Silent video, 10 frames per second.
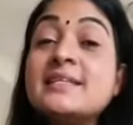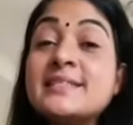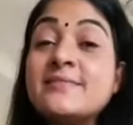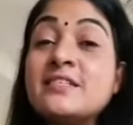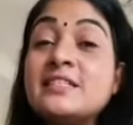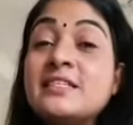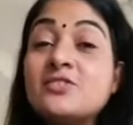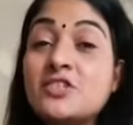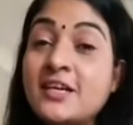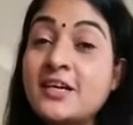
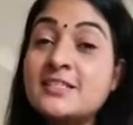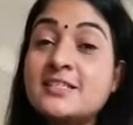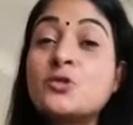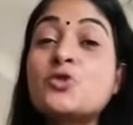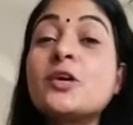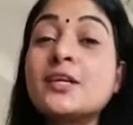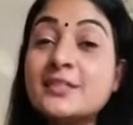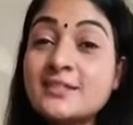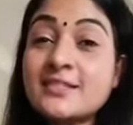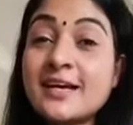73 है इस साल
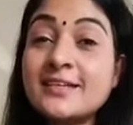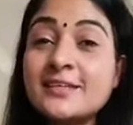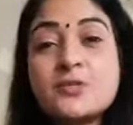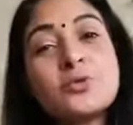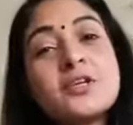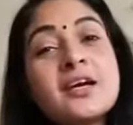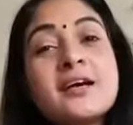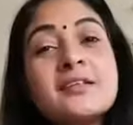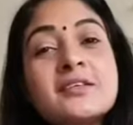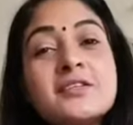चौहत्तर साल की सोनिया
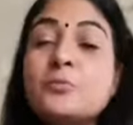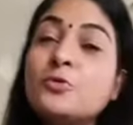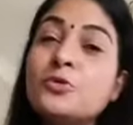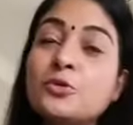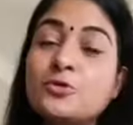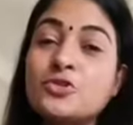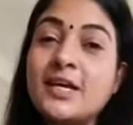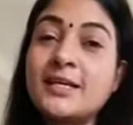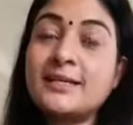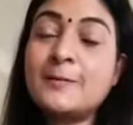गांधी जी पूरी हो
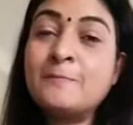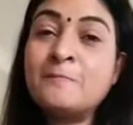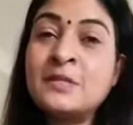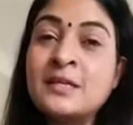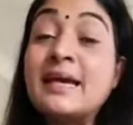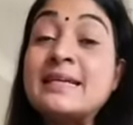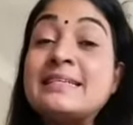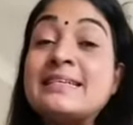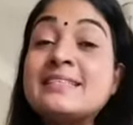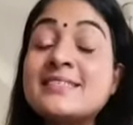जाएंगी
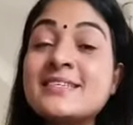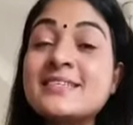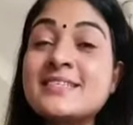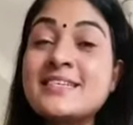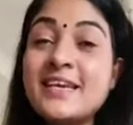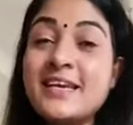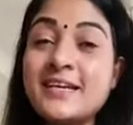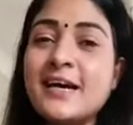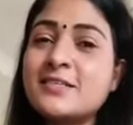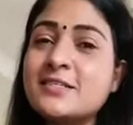
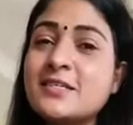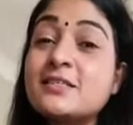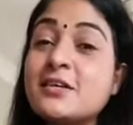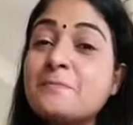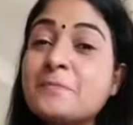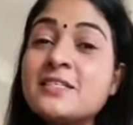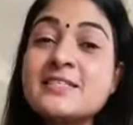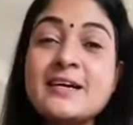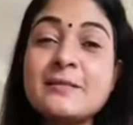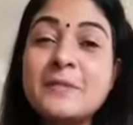1968 आज से तिरपन
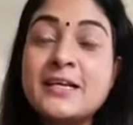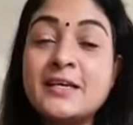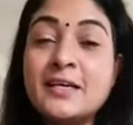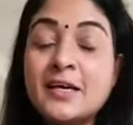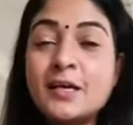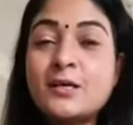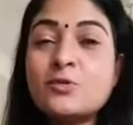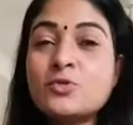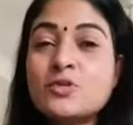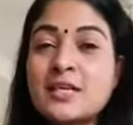साल पहले
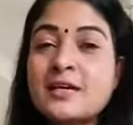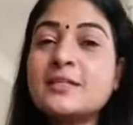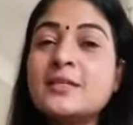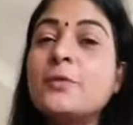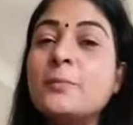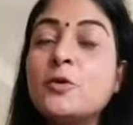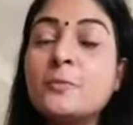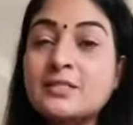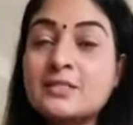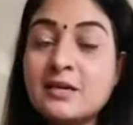हिंदुस्तान की वो बहू
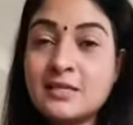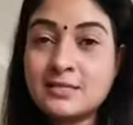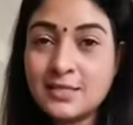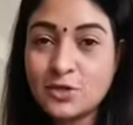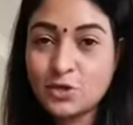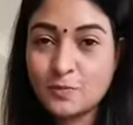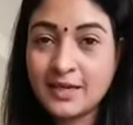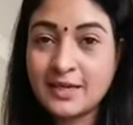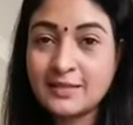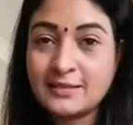बनकर इस देश में
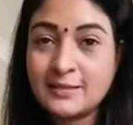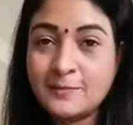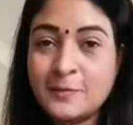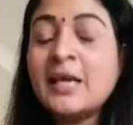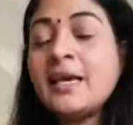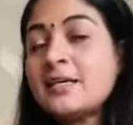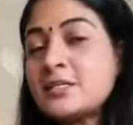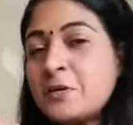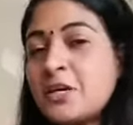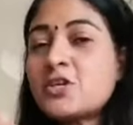आई थी एक
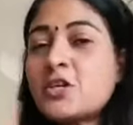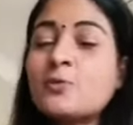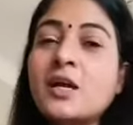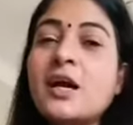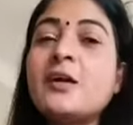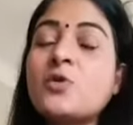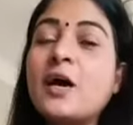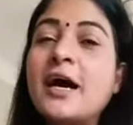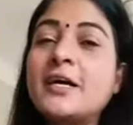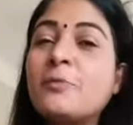स्पीच है उनका जो
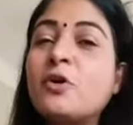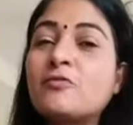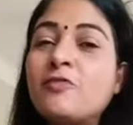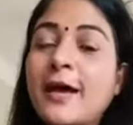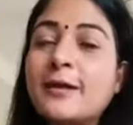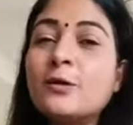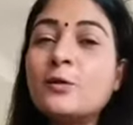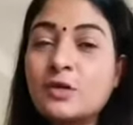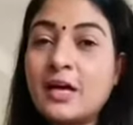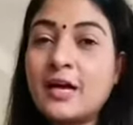आज बहुत वायरल
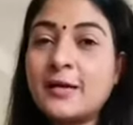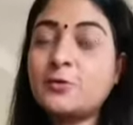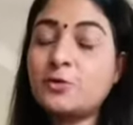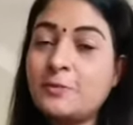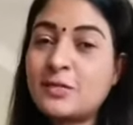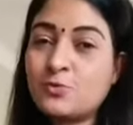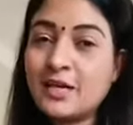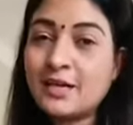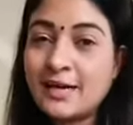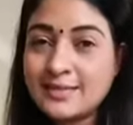हो रहा है क्योंकि बात
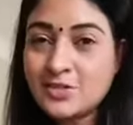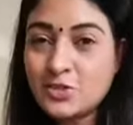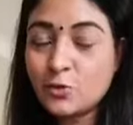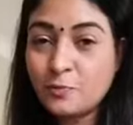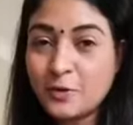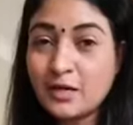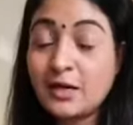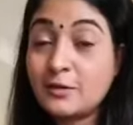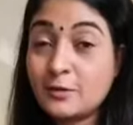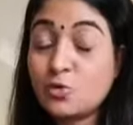सोनिया गांधी जी के ऊपर
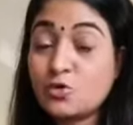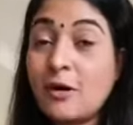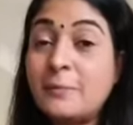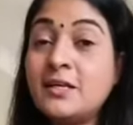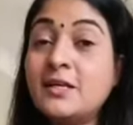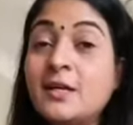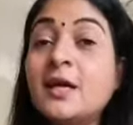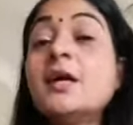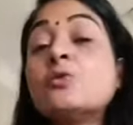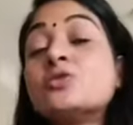अर्नब गोस्वामी ने
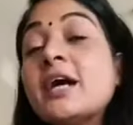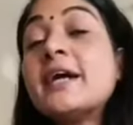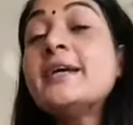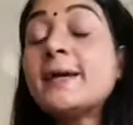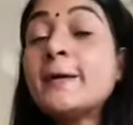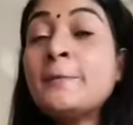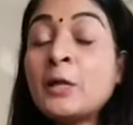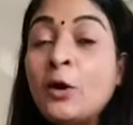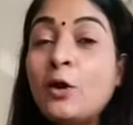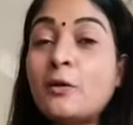उठाई है
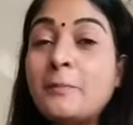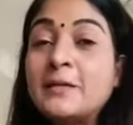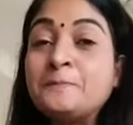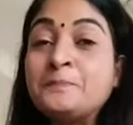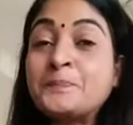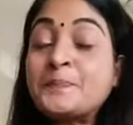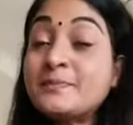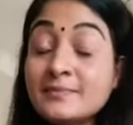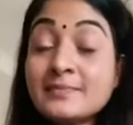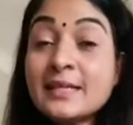और मैं
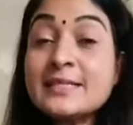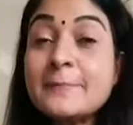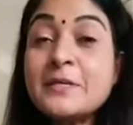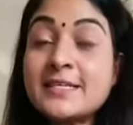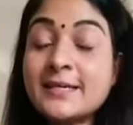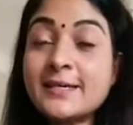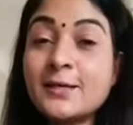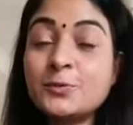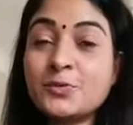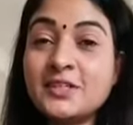सभी से
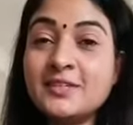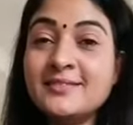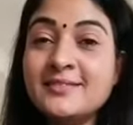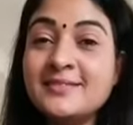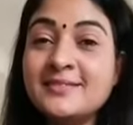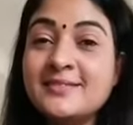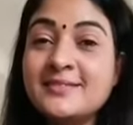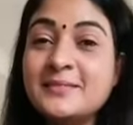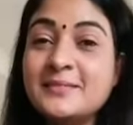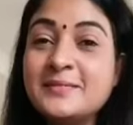कहूंगी
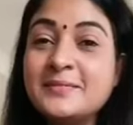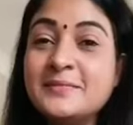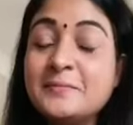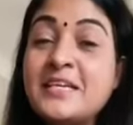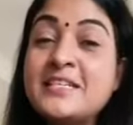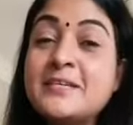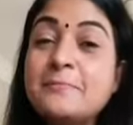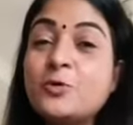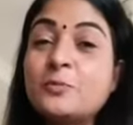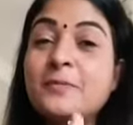बेटी
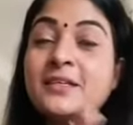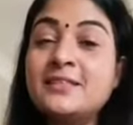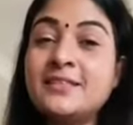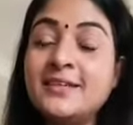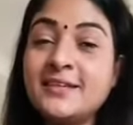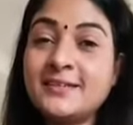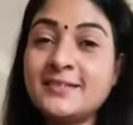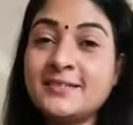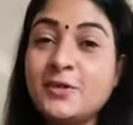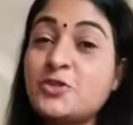बहू बनती है
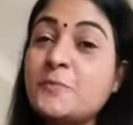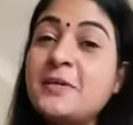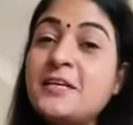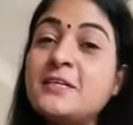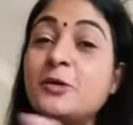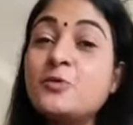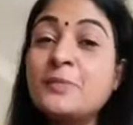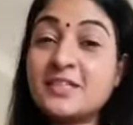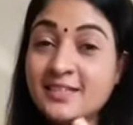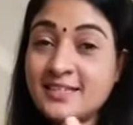और जब बेटी बहू
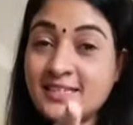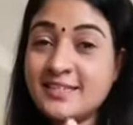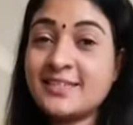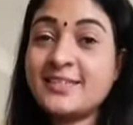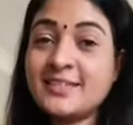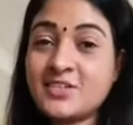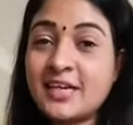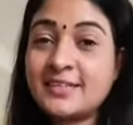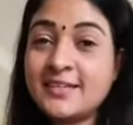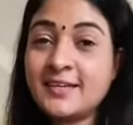बनकर किसी के घर
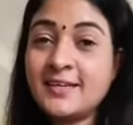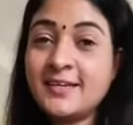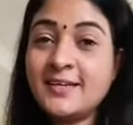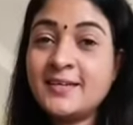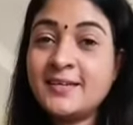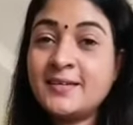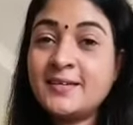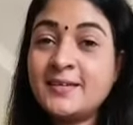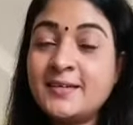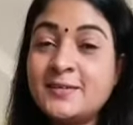जाती है
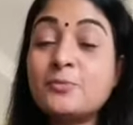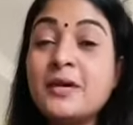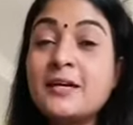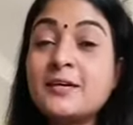तो माँ